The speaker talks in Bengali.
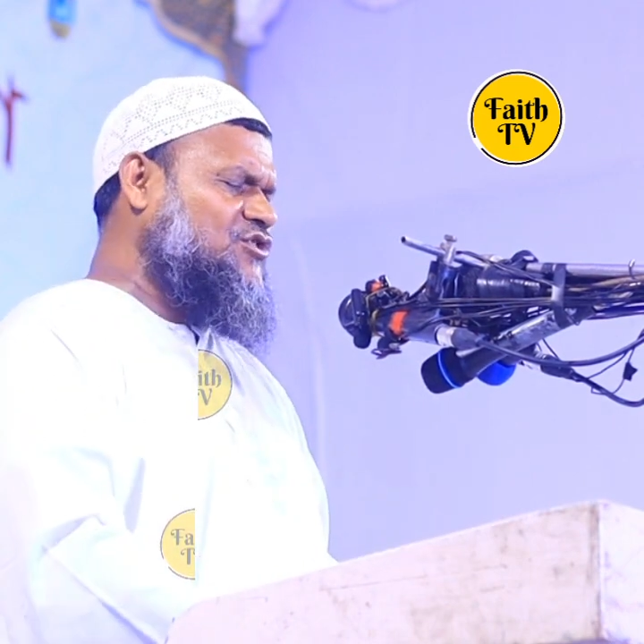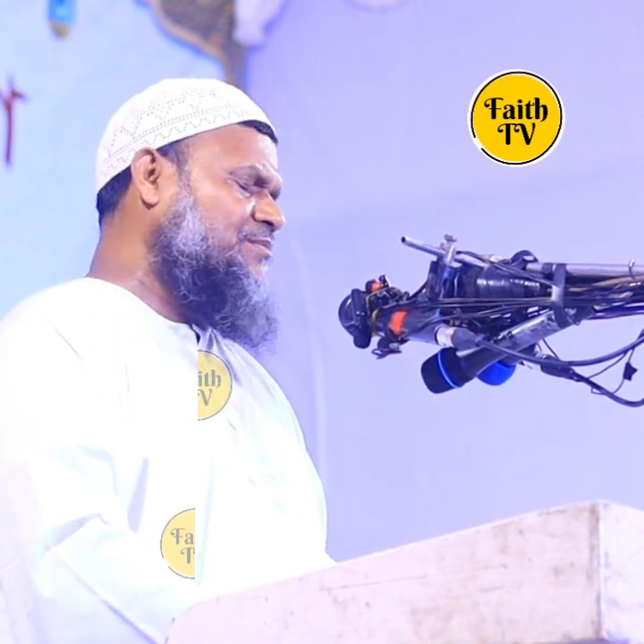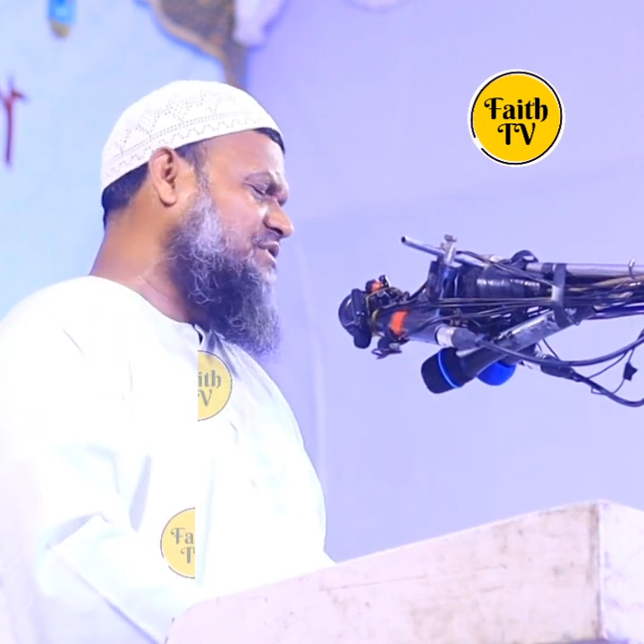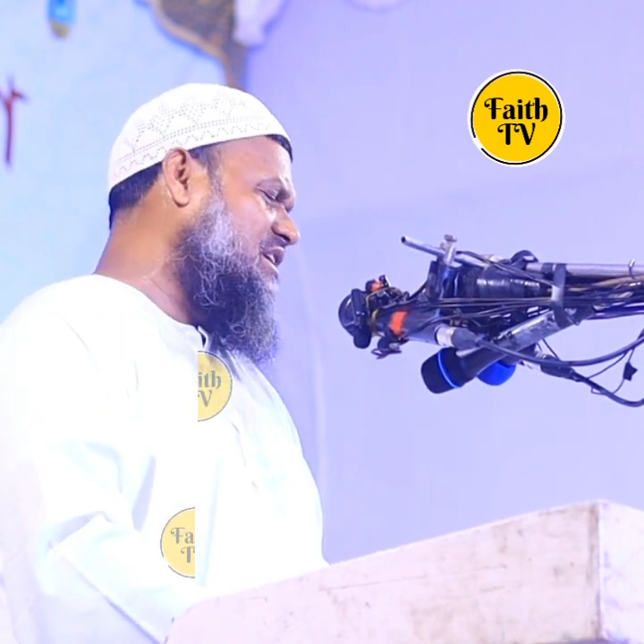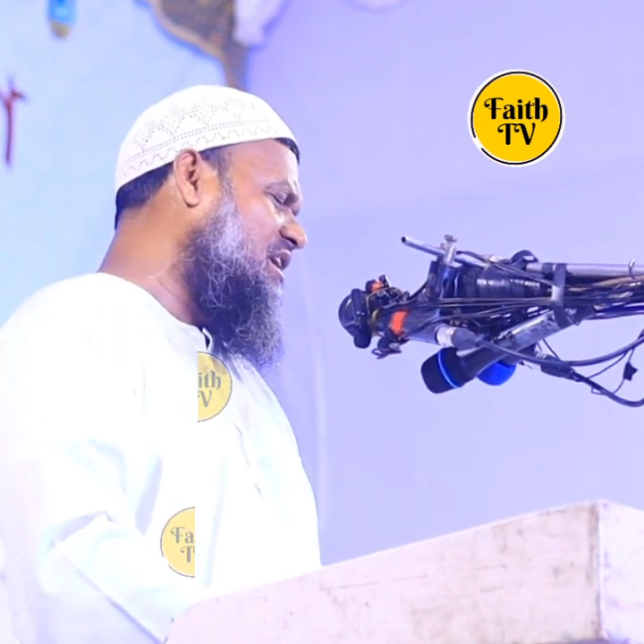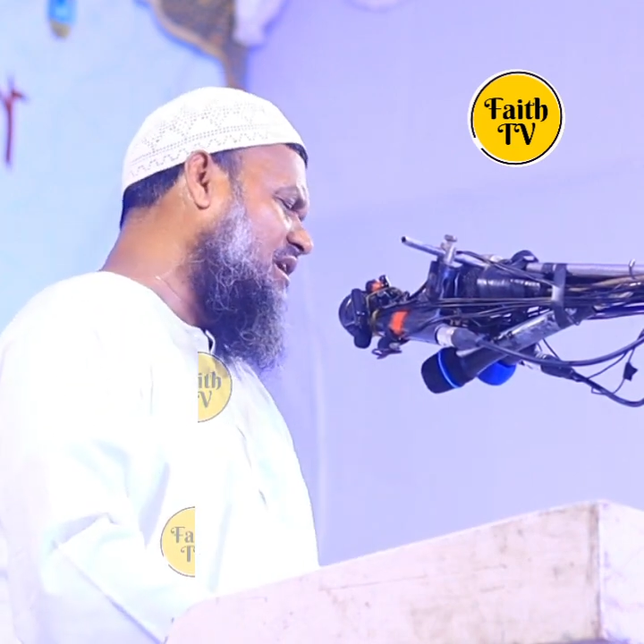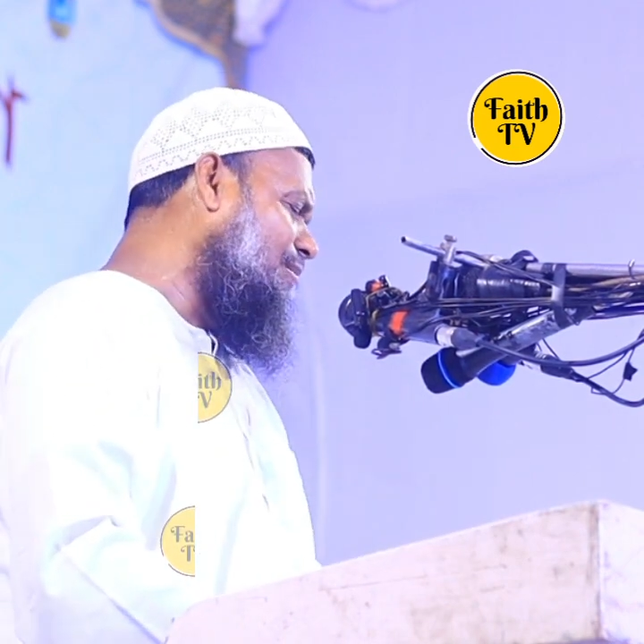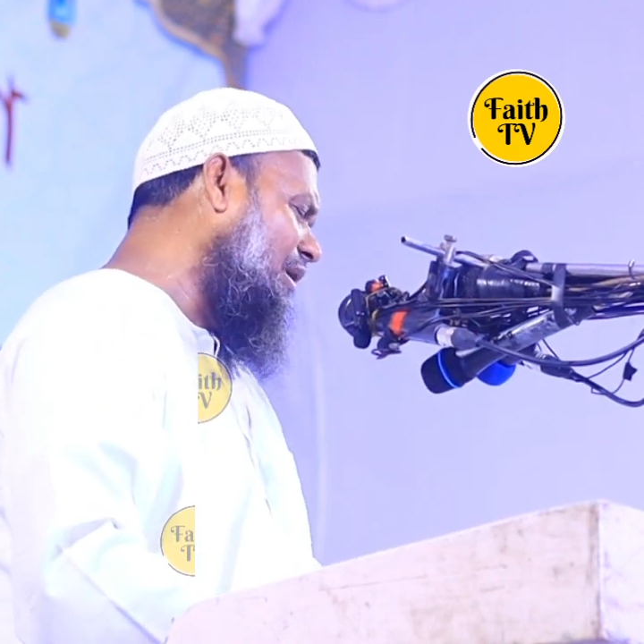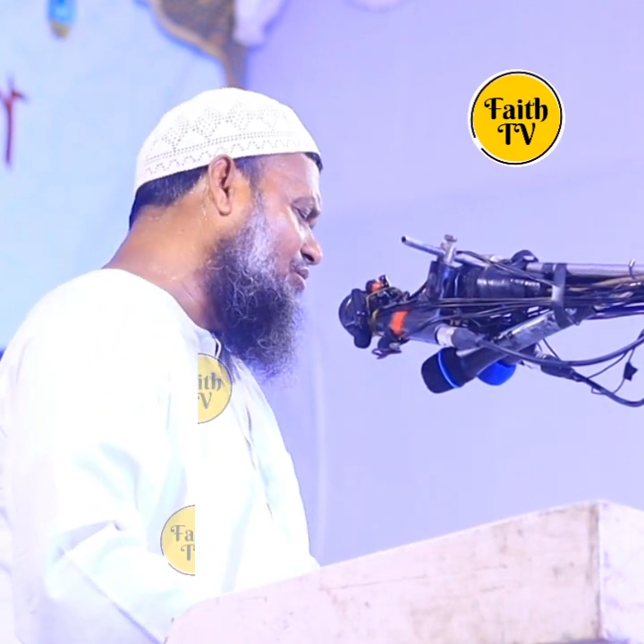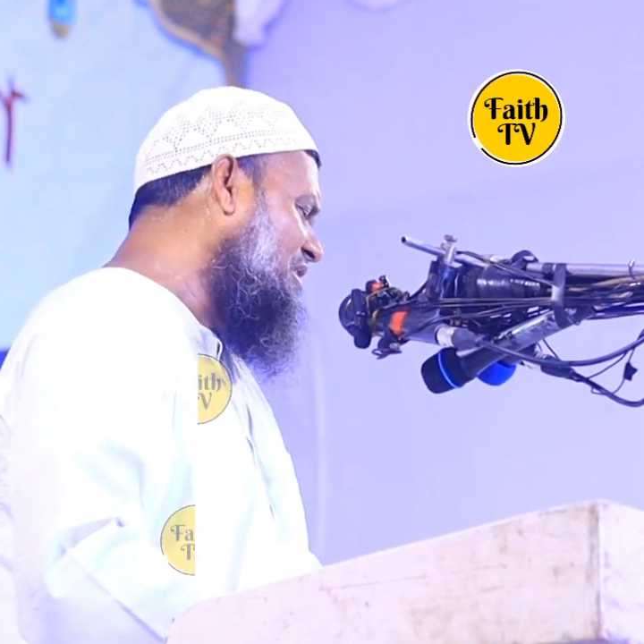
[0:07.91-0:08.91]
সবচেয়ে খারাপ
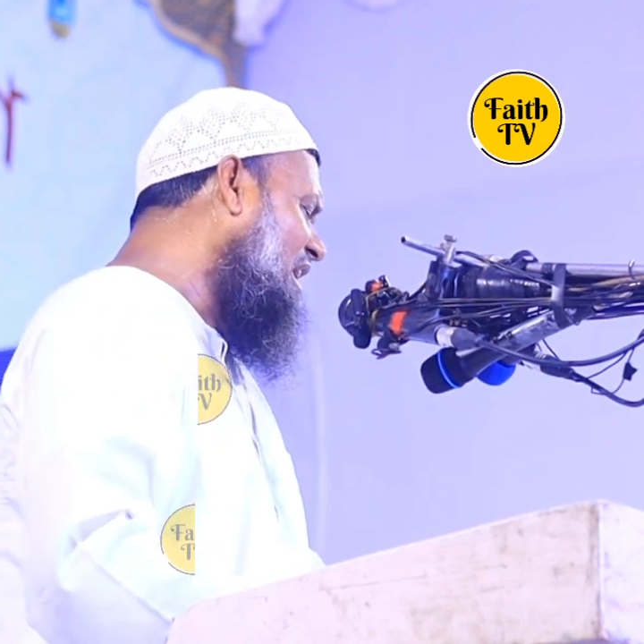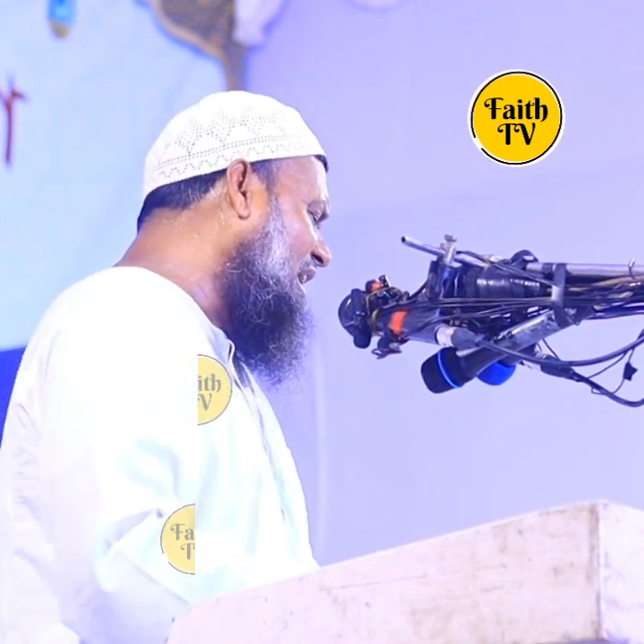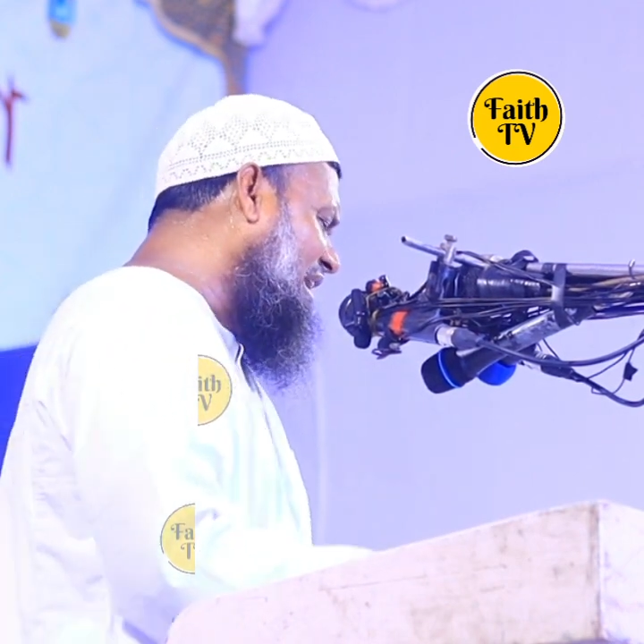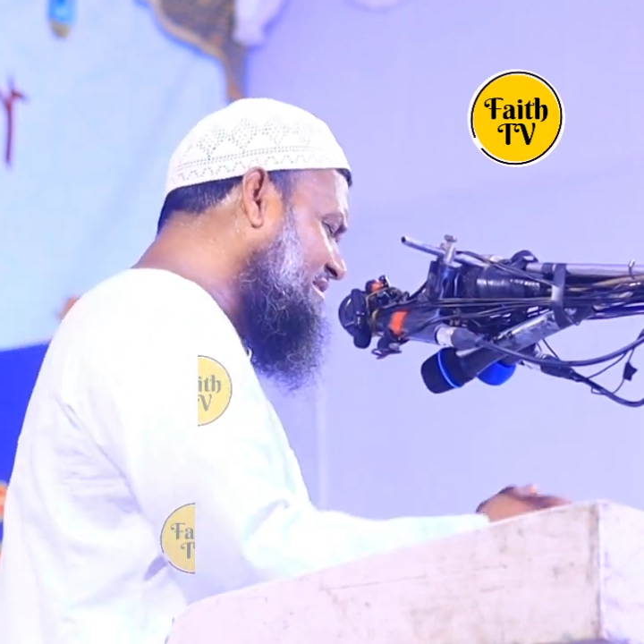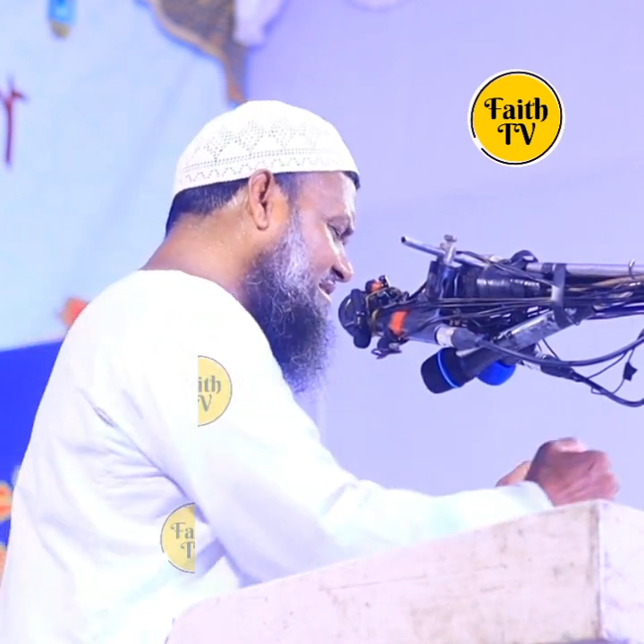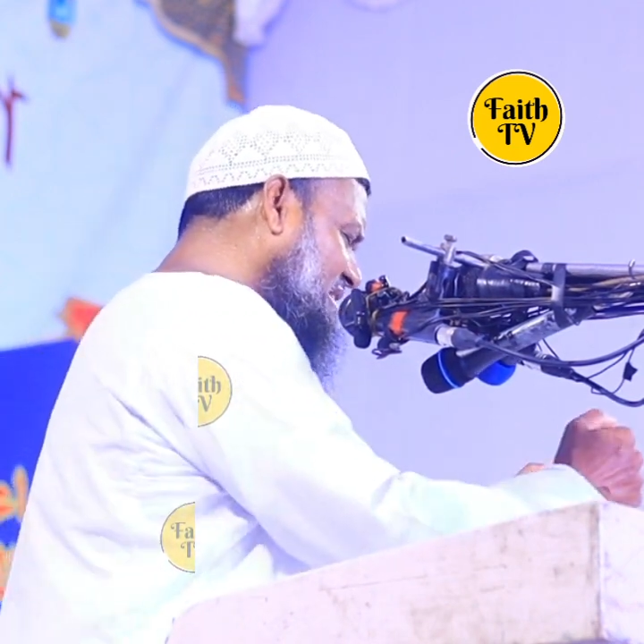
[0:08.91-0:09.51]
মানুষ এলে যে